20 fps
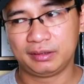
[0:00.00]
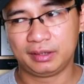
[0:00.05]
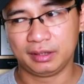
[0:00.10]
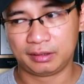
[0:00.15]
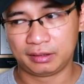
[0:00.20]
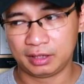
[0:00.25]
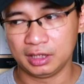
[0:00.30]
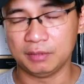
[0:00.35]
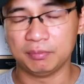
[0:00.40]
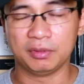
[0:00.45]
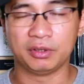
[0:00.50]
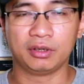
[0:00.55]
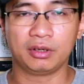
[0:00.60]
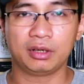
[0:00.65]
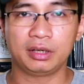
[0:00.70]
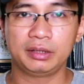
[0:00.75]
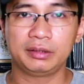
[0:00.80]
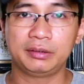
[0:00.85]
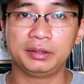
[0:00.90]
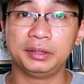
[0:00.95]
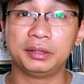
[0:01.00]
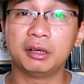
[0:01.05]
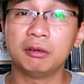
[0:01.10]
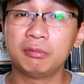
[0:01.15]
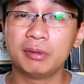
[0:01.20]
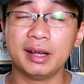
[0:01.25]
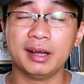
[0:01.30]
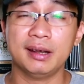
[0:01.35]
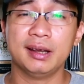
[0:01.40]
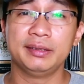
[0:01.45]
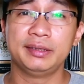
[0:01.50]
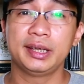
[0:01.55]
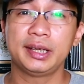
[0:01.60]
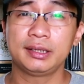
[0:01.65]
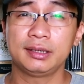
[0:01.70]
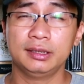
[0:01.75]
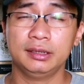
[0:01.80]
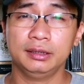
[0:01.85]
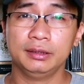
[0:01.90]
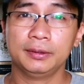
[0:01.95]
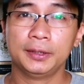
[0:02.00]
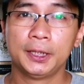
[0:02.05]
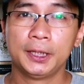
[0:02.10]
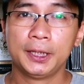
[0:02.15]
thực sự mà nói thì không hề là dễ ngửi.